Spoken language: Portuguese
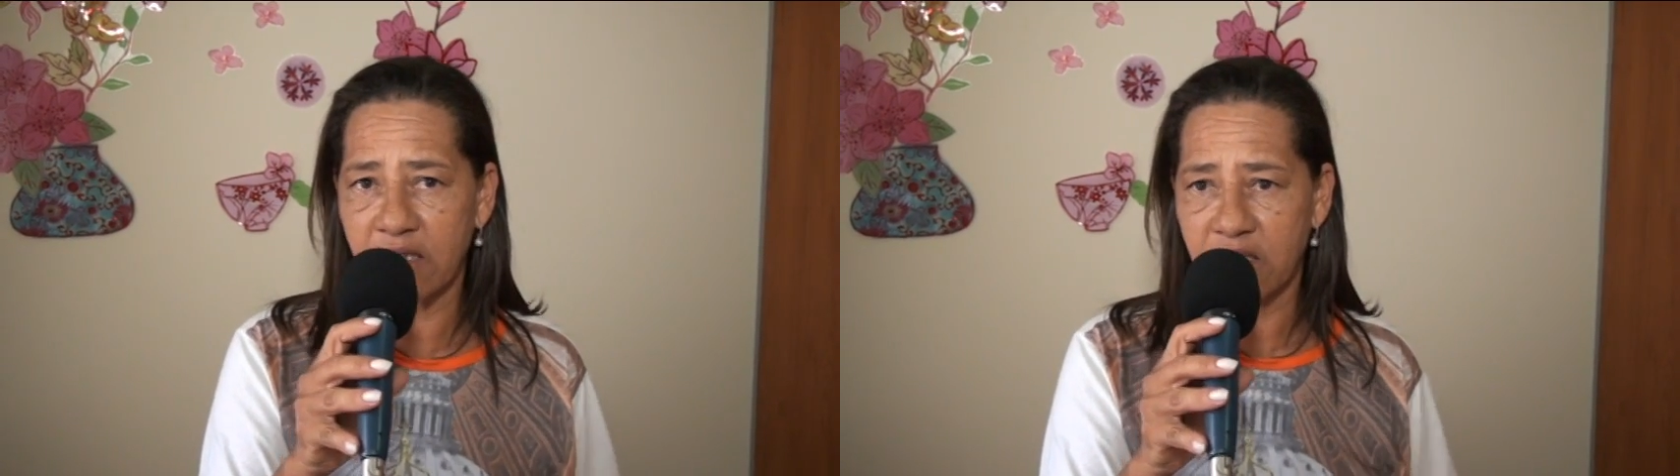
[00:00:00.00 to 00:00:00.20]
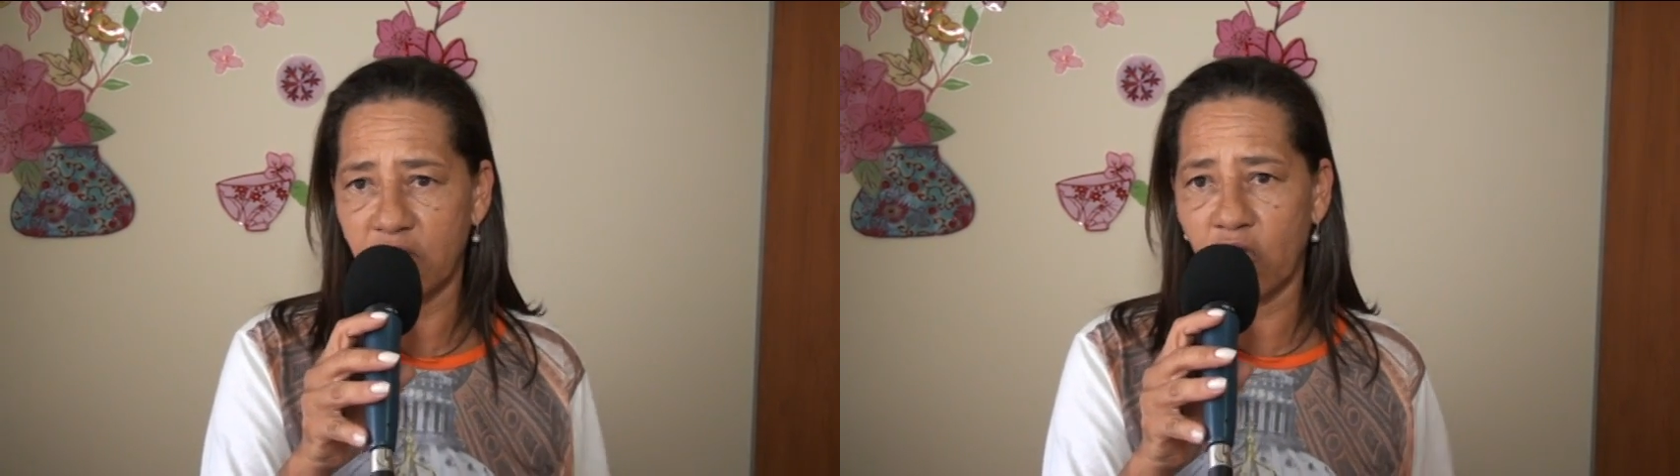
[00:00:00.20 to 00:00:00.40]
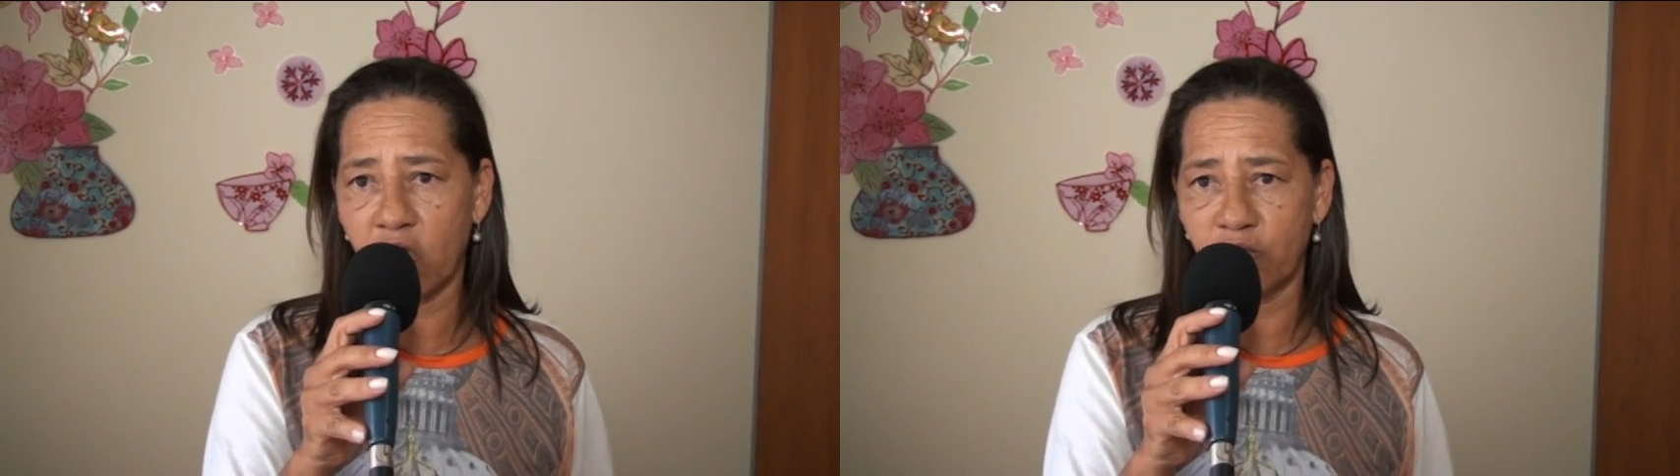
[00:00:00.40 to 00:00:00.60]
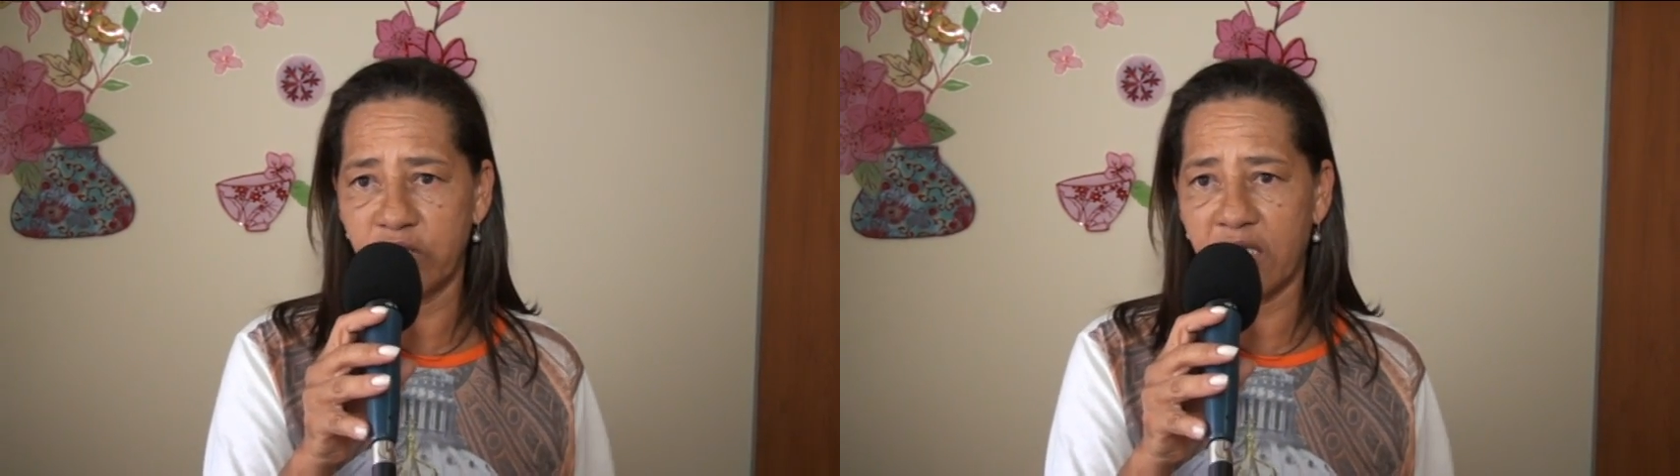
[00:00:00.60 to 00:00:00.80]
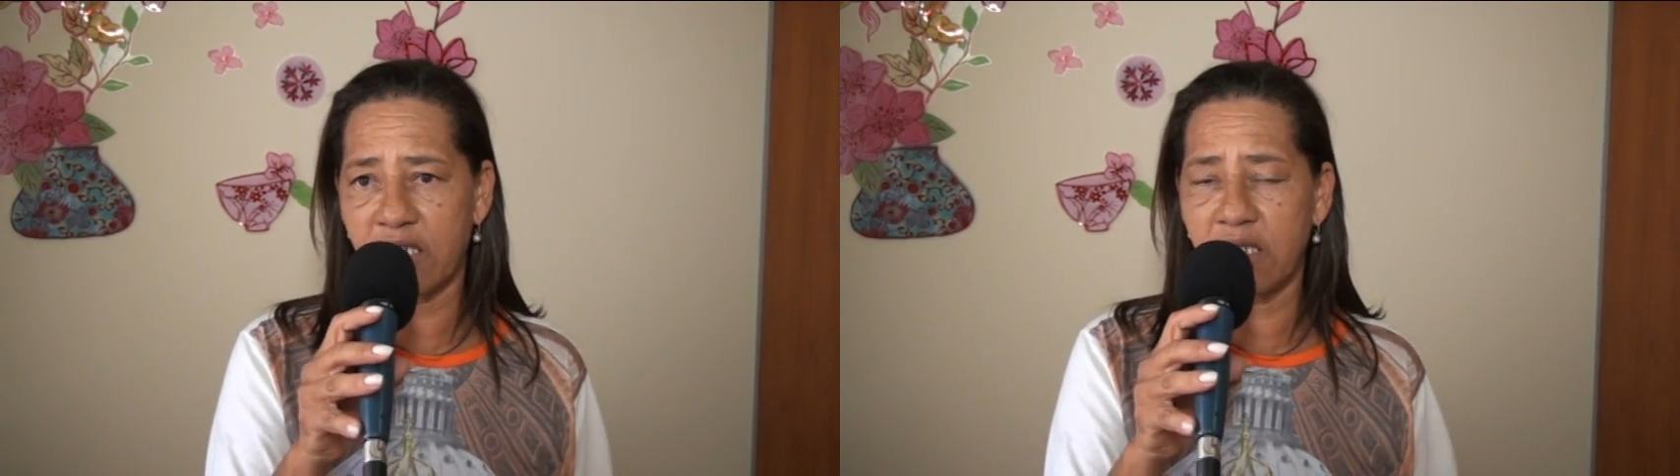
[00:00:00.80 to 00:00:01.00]
do nosso
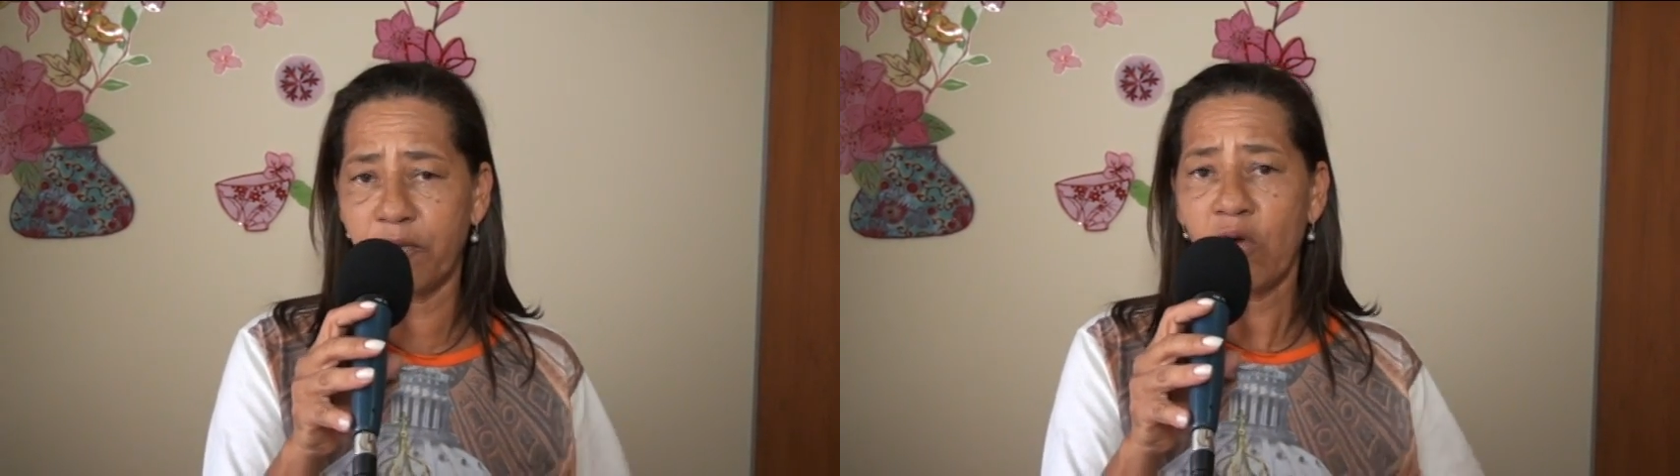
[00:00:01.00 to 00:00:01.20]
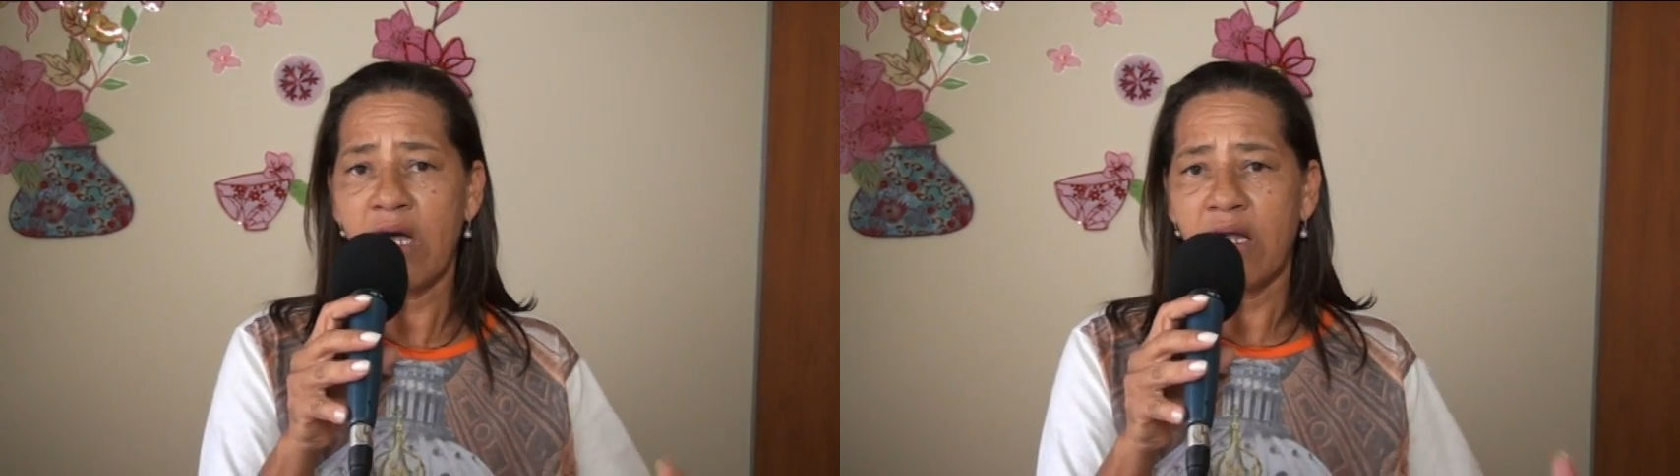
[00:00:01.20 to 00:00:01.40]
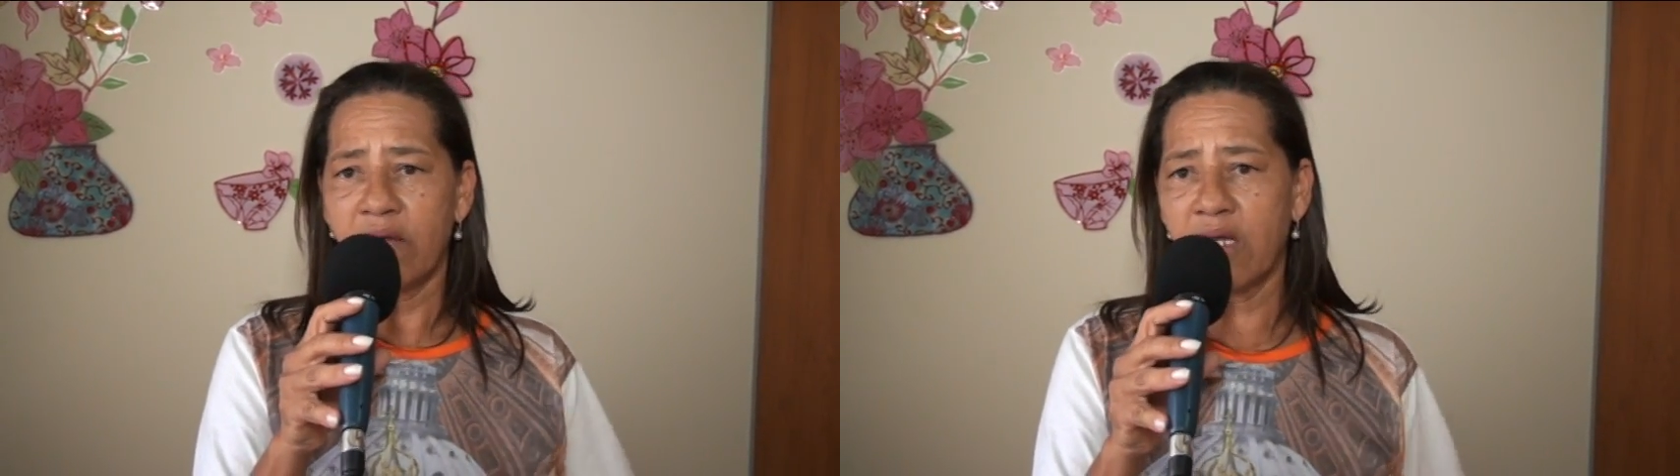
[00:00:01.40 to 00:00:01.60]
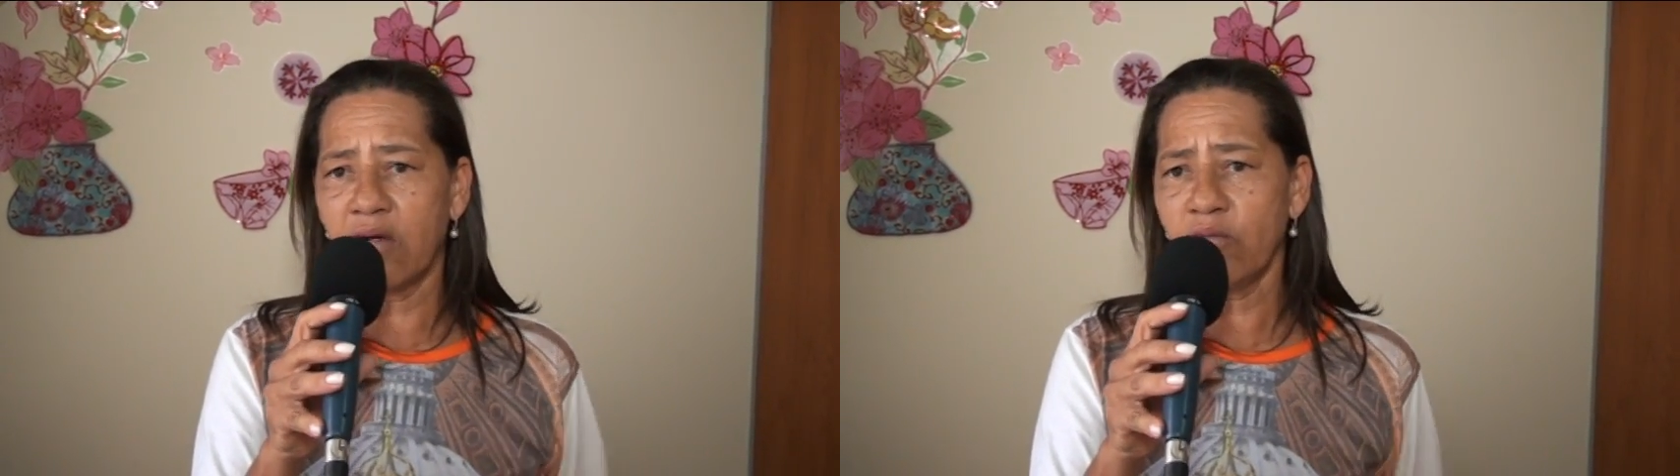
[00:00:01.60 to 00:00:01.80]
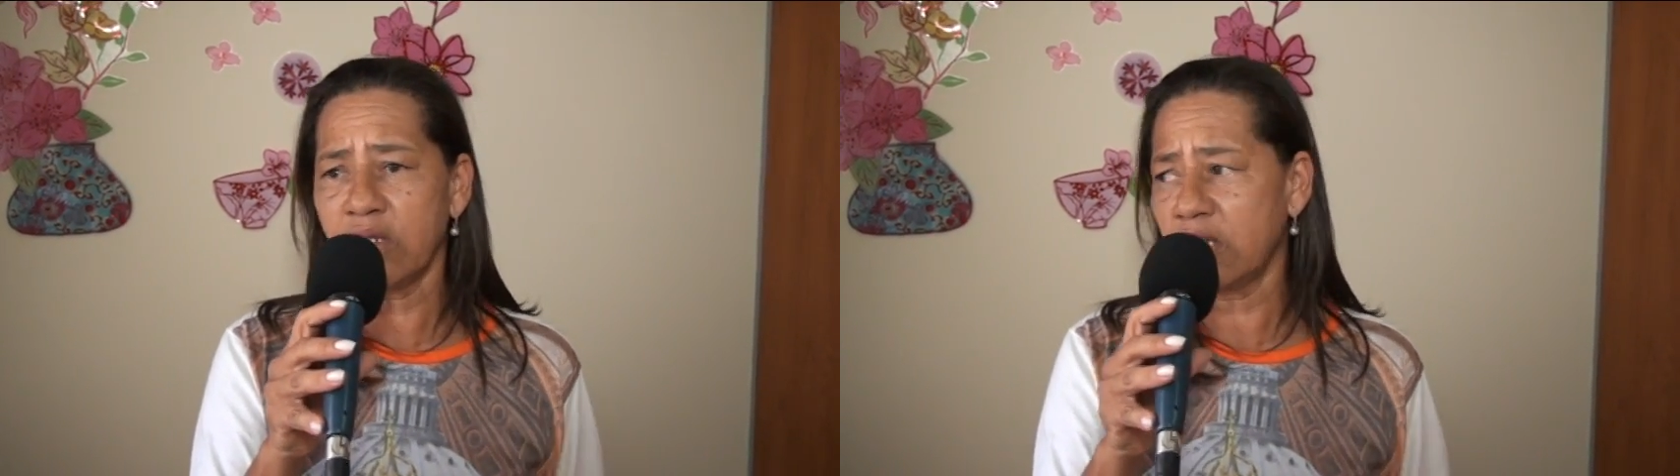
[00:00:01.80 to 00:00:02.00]
município,
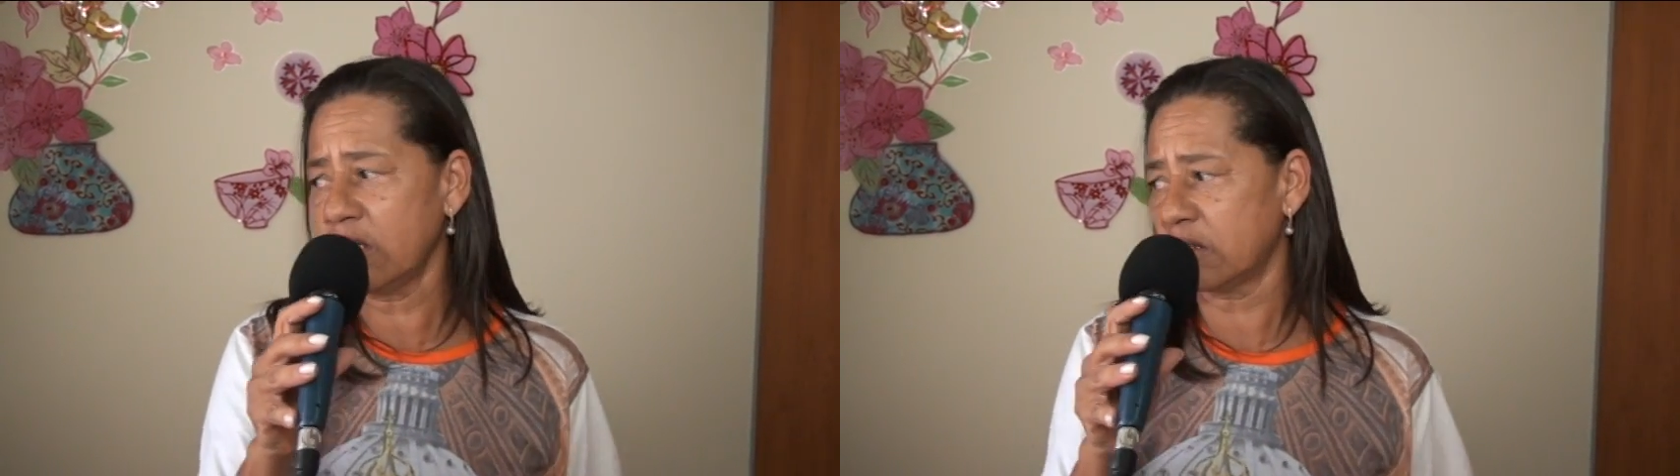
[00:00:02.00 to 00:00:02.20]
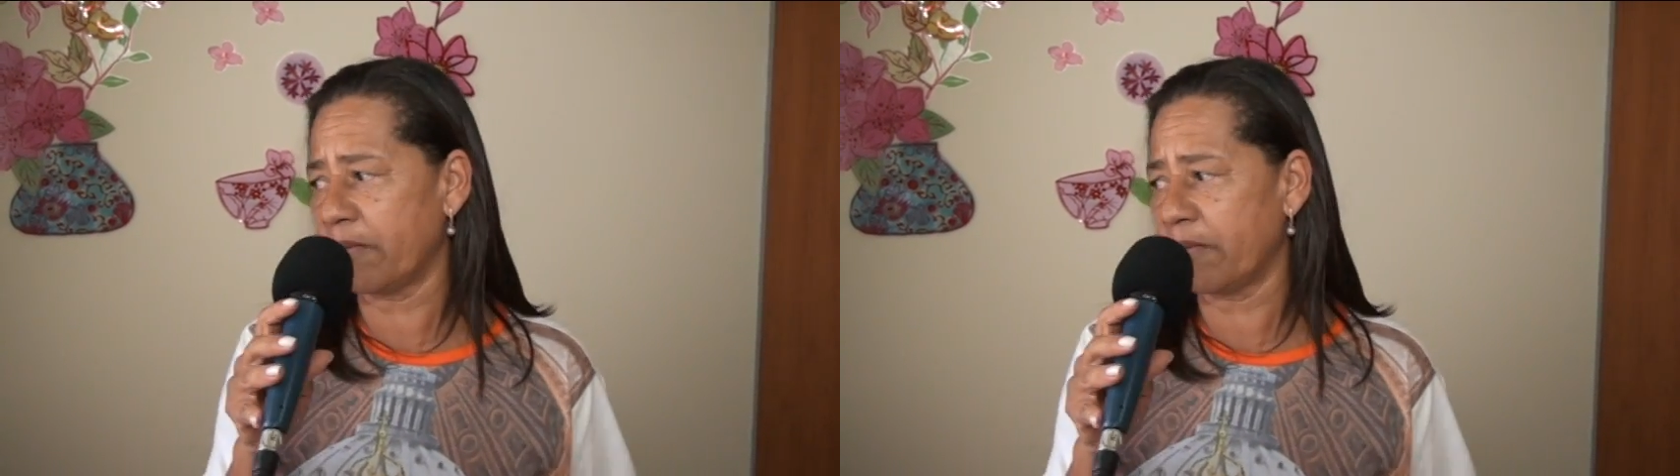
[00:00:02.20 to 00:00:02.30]
não em